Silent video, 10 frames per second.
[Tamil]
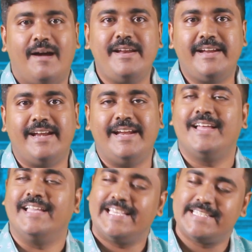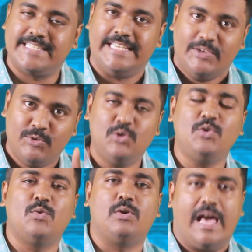அப்படின்னு கேட்டிங்கன்னா எஸ்
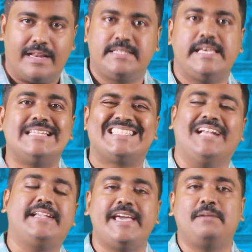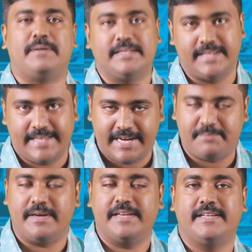இவரும் ஒரு அரசியல் சட்டையர் படத்தை
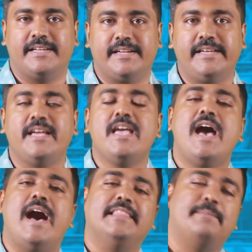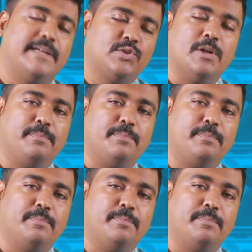டைரக்ட் பண்ணியிருக்கிறாரு அந்த படத்தோட